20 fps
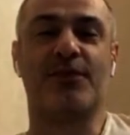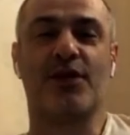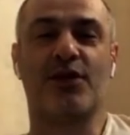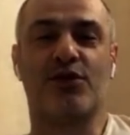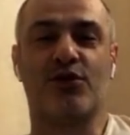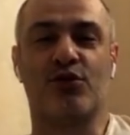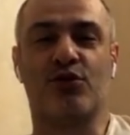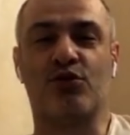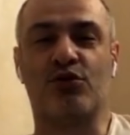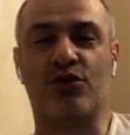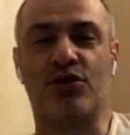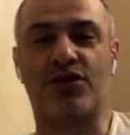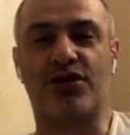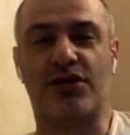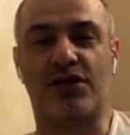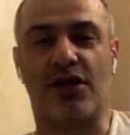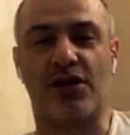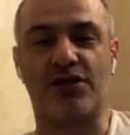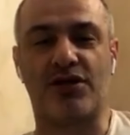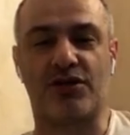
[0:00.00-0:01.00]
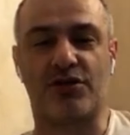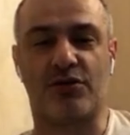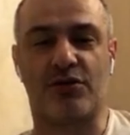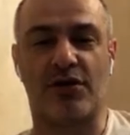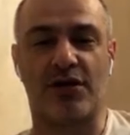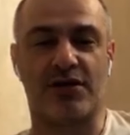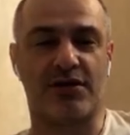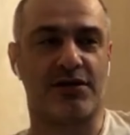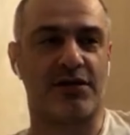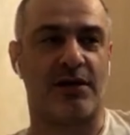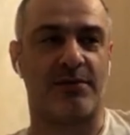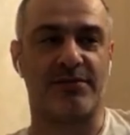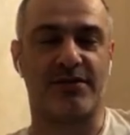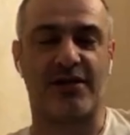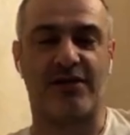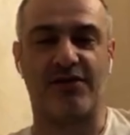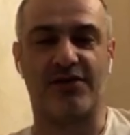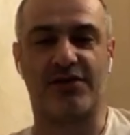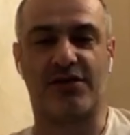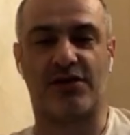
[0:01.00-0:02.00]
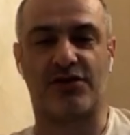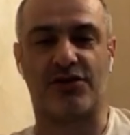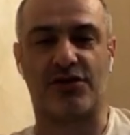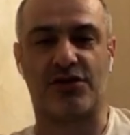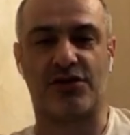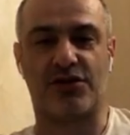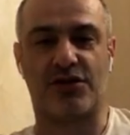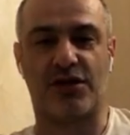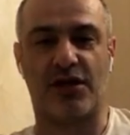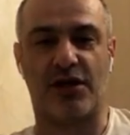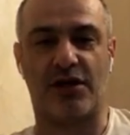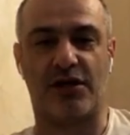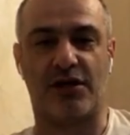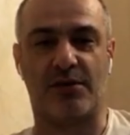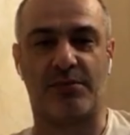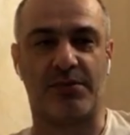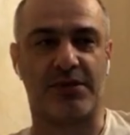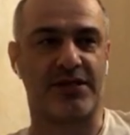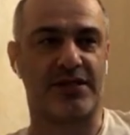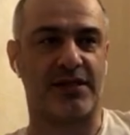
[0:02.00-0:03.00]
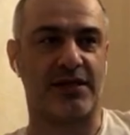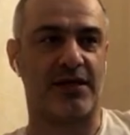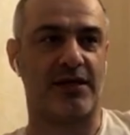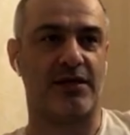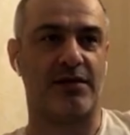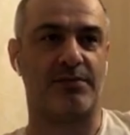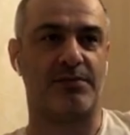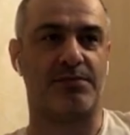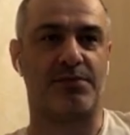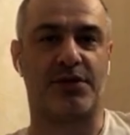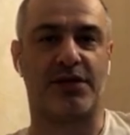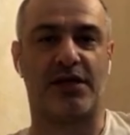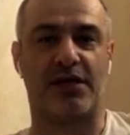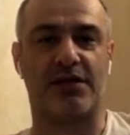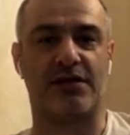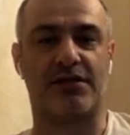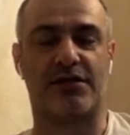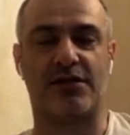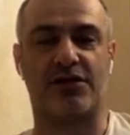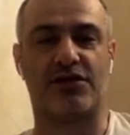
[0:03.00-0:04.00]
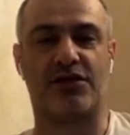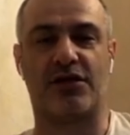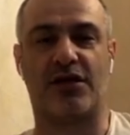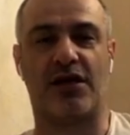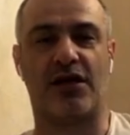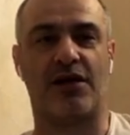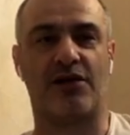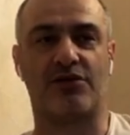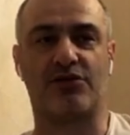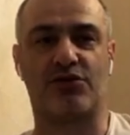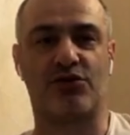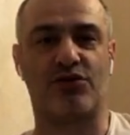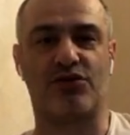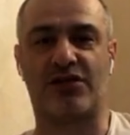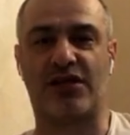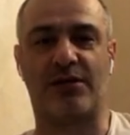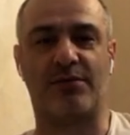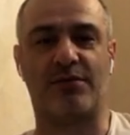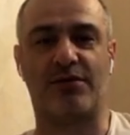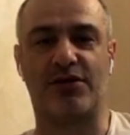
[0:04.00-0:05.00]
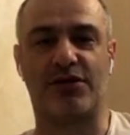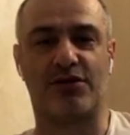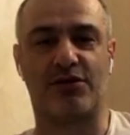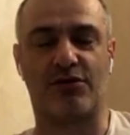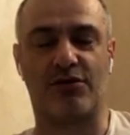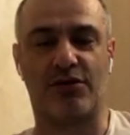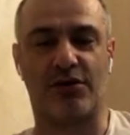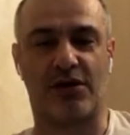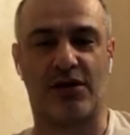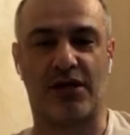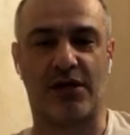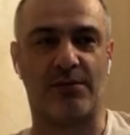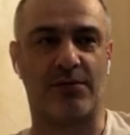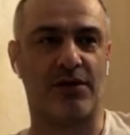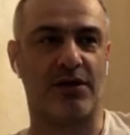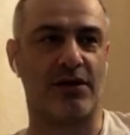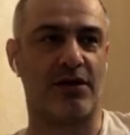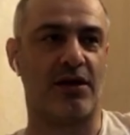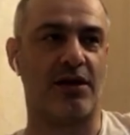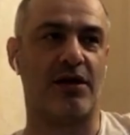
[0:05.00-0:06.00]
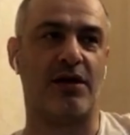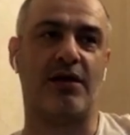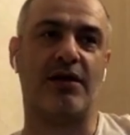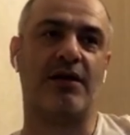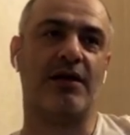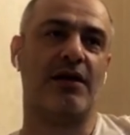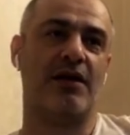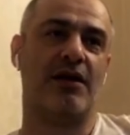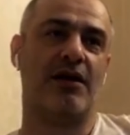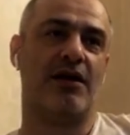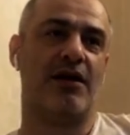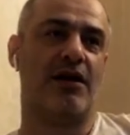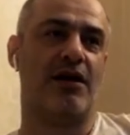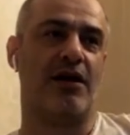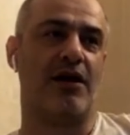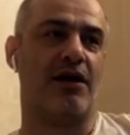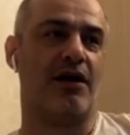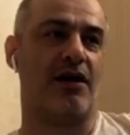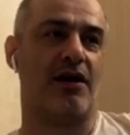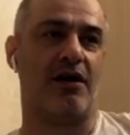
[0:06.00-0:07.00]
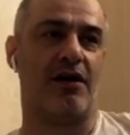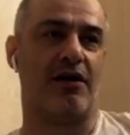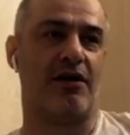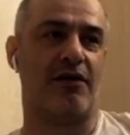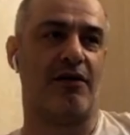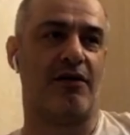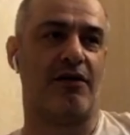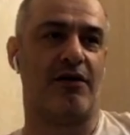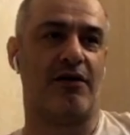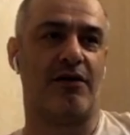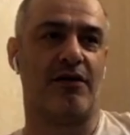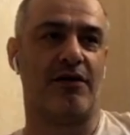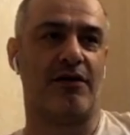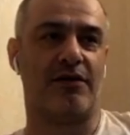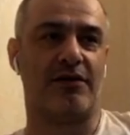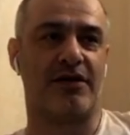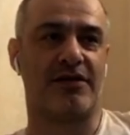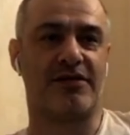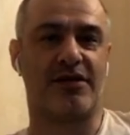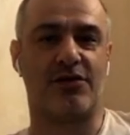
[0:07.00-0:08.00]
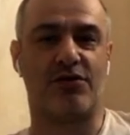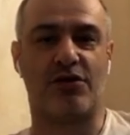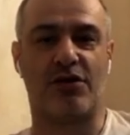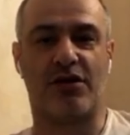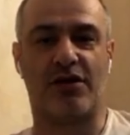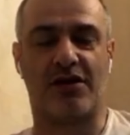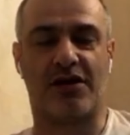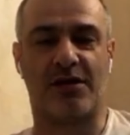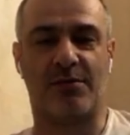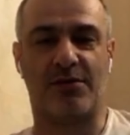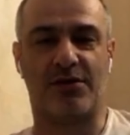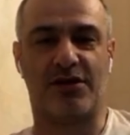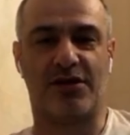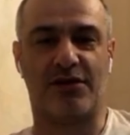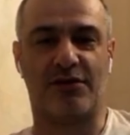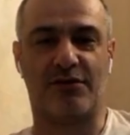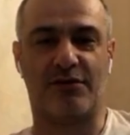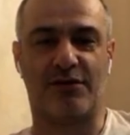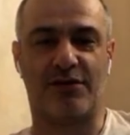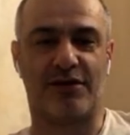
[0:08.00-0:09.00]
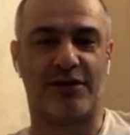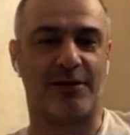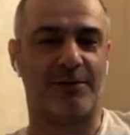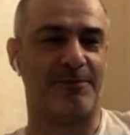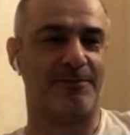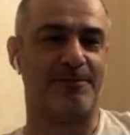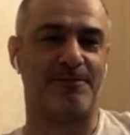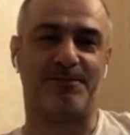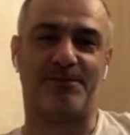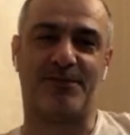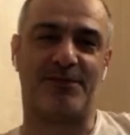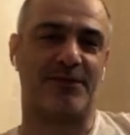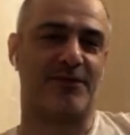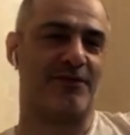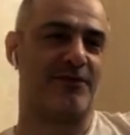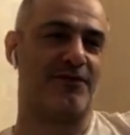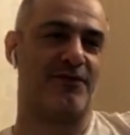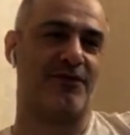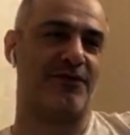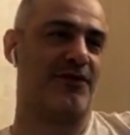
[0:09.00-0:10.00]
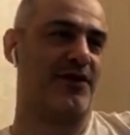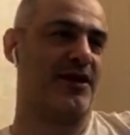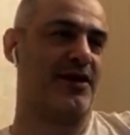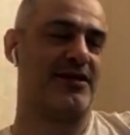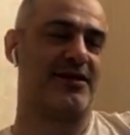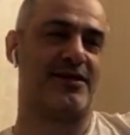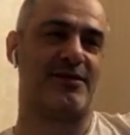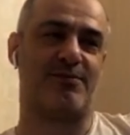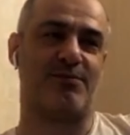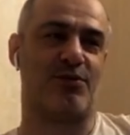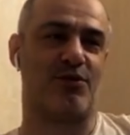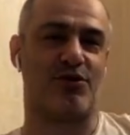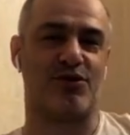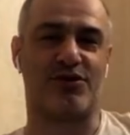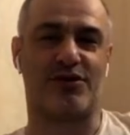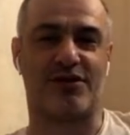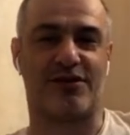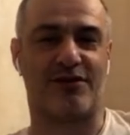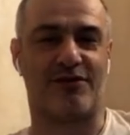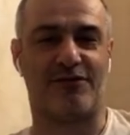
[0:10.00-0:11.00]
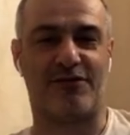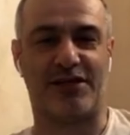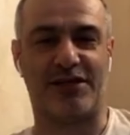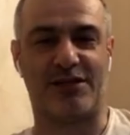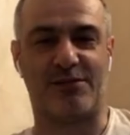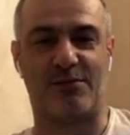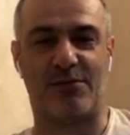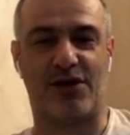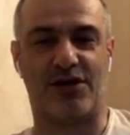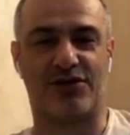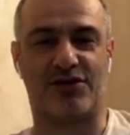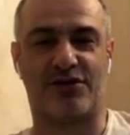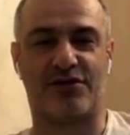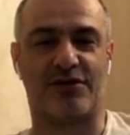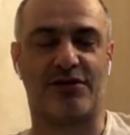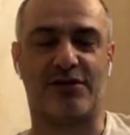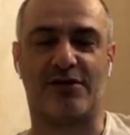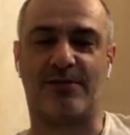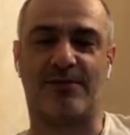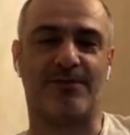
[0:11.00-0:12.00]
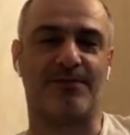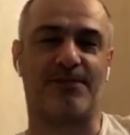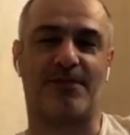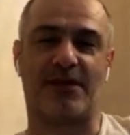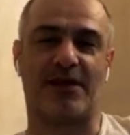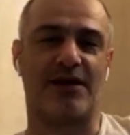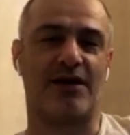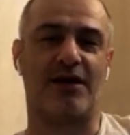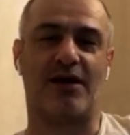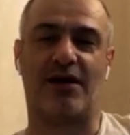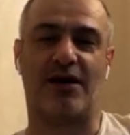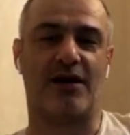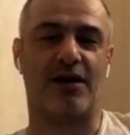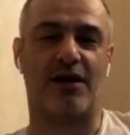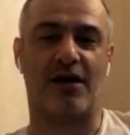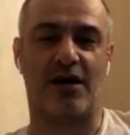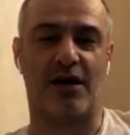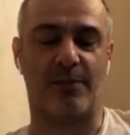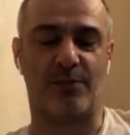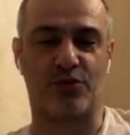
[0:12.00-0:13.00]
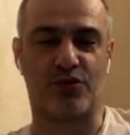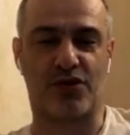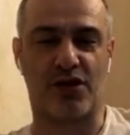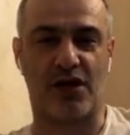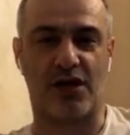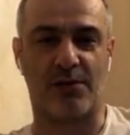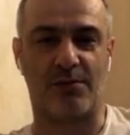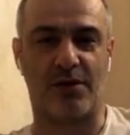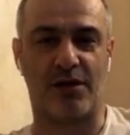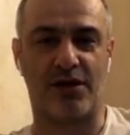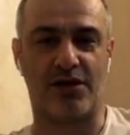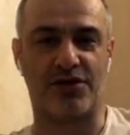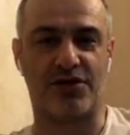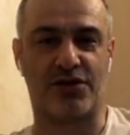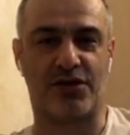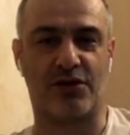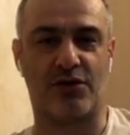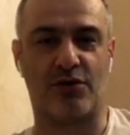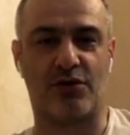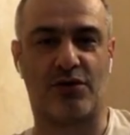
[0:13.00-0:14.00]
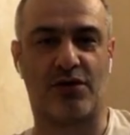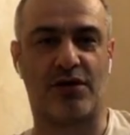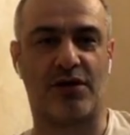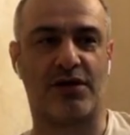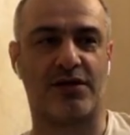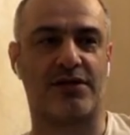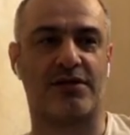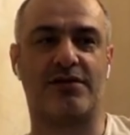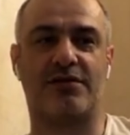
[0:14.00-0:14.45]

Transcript: Ну, не секрет же, что нас там за выскочек считали и постоянно пытались, начиная от той самой истории, когда мы играли а, на стадионе Локомотива, и там весь просто, весь матч там, опускали болельщики Лока нас,